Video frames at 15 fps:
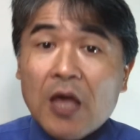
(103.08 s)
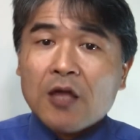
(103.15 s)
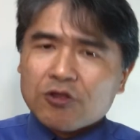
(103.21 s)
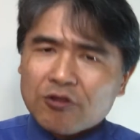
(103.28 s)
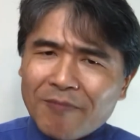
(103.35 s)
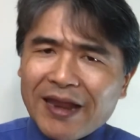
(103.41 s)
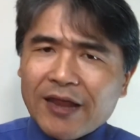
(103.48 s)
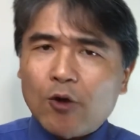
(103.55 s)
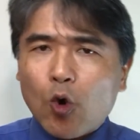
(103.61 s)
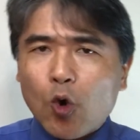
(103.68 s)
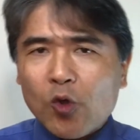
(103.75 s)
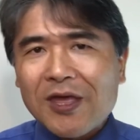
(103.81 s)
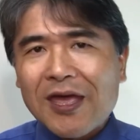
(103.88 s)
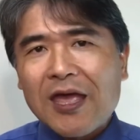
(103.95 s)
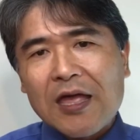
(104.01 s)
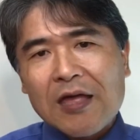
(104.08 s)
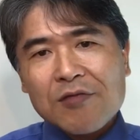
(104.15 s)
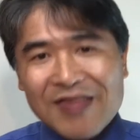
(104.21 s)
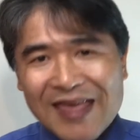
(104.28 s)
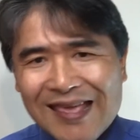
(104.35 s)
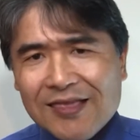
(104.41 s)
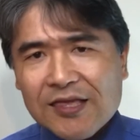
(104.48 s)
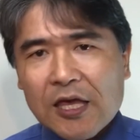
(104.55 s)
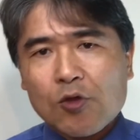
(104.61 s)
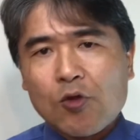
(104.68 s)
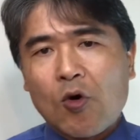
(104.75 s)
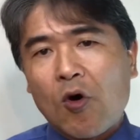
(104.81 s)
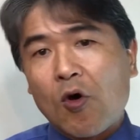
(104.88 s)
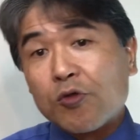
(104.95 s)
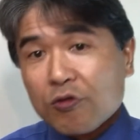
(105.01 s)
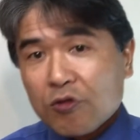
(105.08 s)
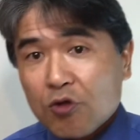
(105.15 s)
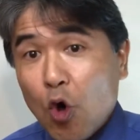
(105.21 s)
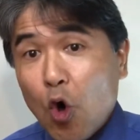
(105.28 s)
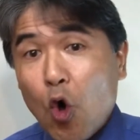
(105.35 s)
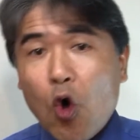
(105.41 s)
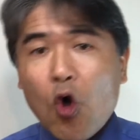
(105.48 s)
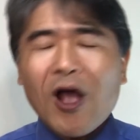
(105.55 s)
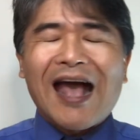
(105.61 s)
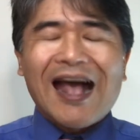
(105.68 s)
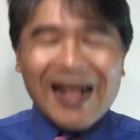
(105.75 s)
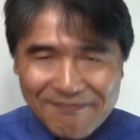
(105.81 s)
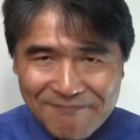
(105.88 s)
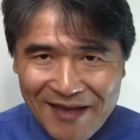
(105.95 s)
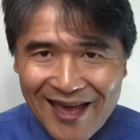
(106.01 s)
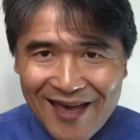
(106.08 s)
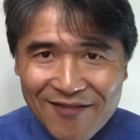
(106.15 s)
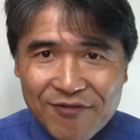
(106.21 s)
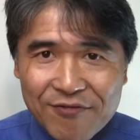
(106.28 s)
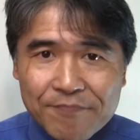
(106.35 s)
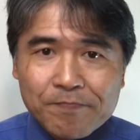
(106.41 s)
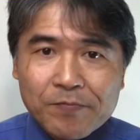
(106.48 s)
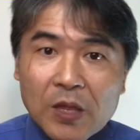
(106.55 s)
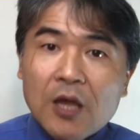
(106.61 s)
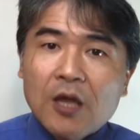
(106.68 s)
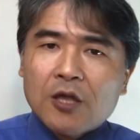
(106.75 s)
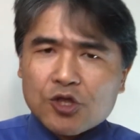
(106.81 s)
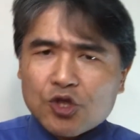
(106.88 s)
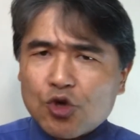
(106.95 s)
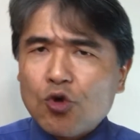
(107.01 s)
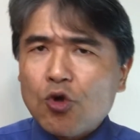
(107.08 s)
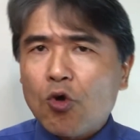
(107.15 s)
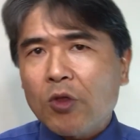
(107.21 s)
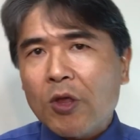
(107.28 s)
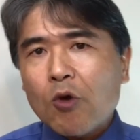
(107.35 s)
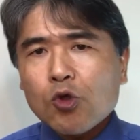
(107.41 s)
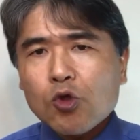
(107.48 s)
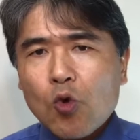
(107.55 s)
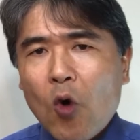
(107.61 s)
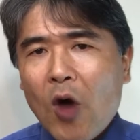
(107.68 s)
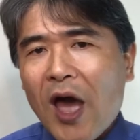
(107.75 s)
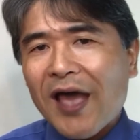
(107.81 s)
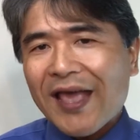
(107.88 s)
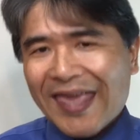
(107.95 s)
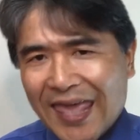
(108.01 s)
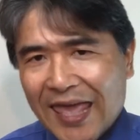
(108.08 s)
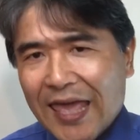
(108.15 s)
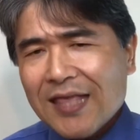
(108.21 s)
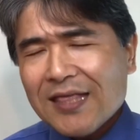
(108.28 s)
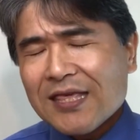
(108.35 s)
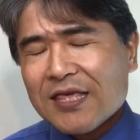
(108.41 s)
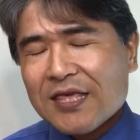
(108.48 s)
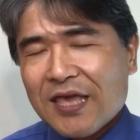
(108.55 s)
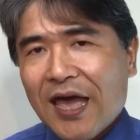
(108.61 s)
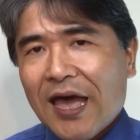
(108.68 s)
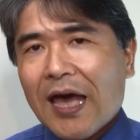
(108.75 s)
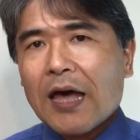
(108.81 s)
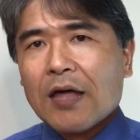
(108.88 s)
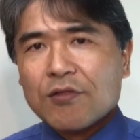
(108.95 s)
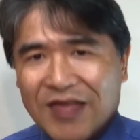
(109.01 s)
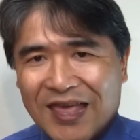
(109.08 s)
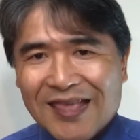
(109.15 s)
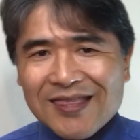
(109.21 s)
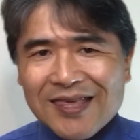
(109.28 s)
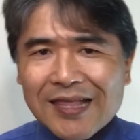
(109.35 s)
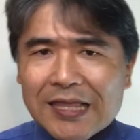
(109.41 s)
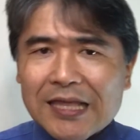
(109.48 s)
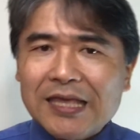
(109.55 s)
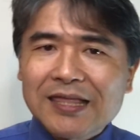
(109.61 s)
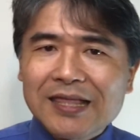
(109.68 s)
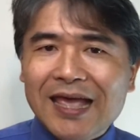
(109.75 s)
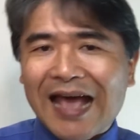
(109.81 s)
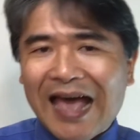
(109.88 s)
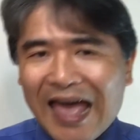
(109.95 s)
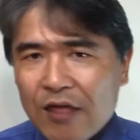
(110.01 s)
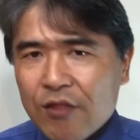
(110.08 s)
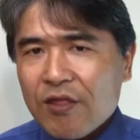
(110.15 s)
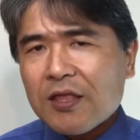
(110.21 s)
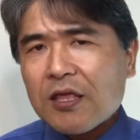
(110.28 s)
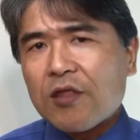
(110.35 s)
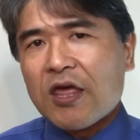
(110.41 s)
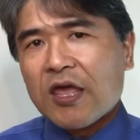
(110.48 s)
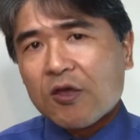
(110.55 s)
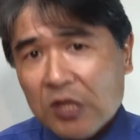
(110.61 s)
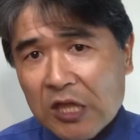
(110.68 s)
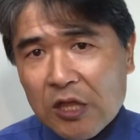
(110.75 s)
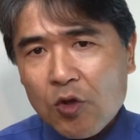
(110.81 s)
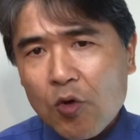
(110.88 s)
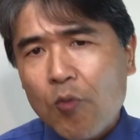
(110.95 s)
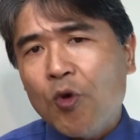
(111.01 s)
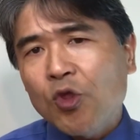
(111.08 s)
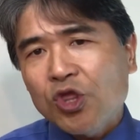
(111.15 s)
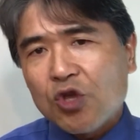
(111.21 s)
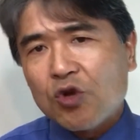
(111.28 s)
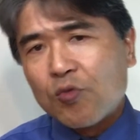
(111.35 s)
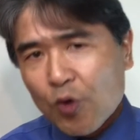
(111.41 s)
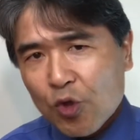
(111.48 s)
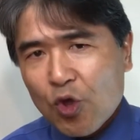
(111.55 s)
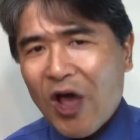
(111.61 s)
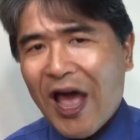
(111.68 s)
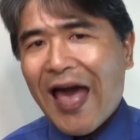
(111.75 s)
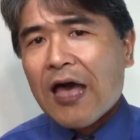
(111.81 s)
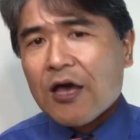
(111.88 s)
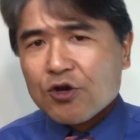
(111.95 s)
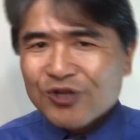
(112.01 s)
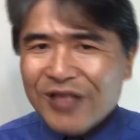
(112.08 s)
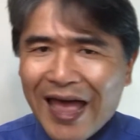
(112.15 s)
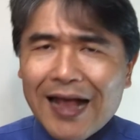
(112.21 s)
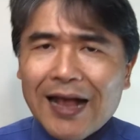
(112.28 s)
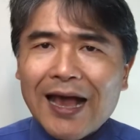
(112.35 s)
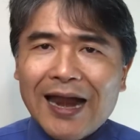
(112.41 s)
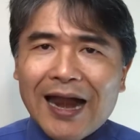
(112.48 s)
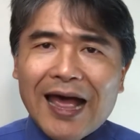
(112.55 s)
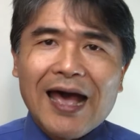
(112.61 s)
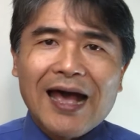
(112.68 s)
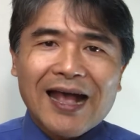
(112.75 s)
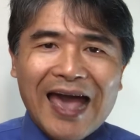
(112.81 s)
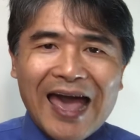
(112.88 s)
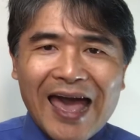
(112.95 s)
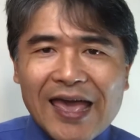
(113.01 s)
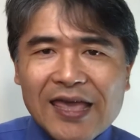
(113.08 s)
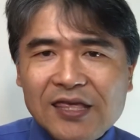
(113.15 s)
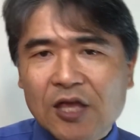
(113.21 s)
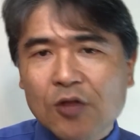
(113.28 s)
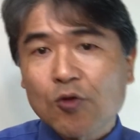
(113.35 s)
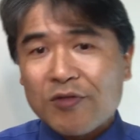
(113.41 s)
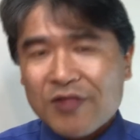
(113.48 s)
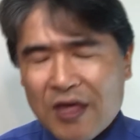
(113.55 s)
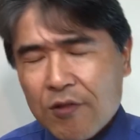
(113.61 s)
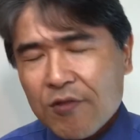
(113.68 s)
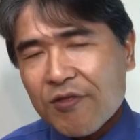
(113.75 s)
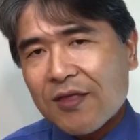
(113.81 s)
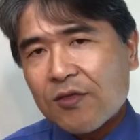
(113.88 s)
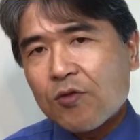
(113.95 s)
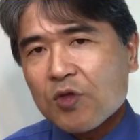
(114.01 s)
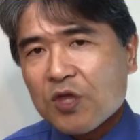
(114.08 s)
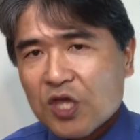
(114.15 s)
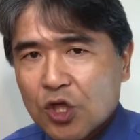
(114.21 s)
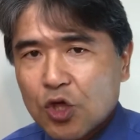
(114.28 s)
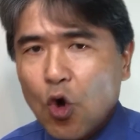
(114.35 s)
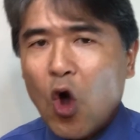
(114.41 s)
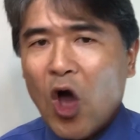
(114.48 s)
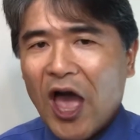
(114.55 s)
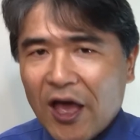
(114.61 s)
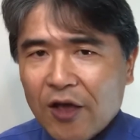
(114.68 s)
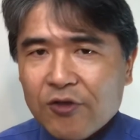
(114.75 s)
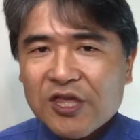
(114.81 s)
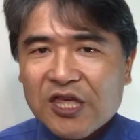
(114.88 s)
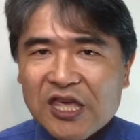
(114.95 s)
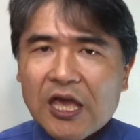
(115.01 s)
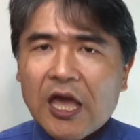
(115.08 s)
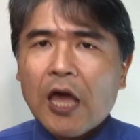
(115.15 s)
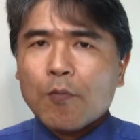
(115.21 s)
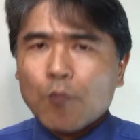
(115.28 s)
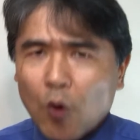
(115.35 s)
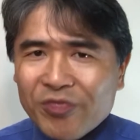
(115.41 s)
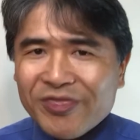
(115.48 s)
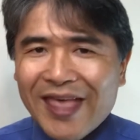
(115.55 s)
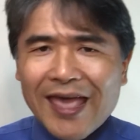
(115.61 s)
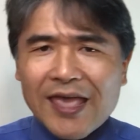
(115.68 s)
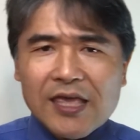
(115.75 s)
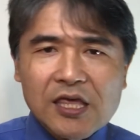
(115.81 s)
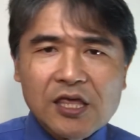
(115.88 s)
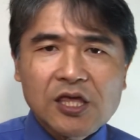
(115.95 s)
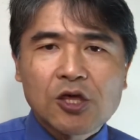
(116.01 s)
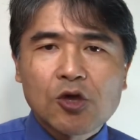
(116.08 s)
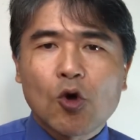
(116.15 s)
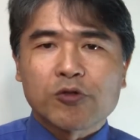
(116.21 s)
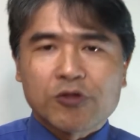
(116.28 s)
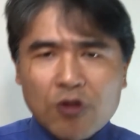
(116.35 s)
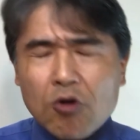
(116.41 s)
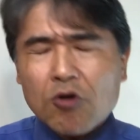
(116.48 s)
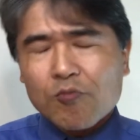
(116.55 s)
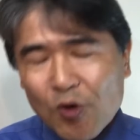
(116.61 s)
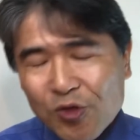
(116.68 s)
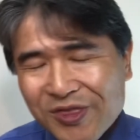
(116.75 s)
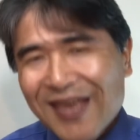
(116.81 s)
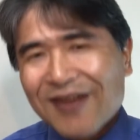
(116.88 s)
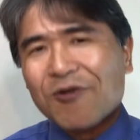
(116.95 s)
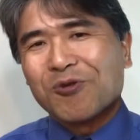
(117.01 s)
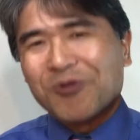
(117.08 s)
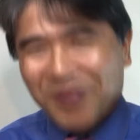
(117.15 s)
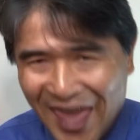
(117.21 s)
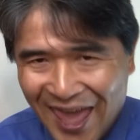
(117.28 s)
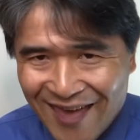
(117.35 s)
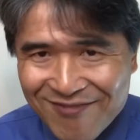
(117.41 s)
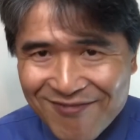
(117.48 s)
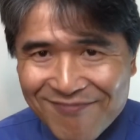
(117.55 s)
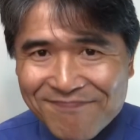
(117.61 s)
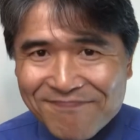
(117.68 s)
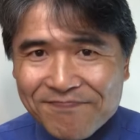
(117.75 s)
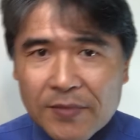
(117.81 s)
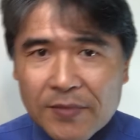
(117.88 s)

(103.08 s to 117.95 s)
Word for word: す。つまりここで前者の都合を考えます。重要なことは経営陣や全社的な改善に責任を持っている者が普段から会社の前線の事情を把握し問題意識を強く持っていることです。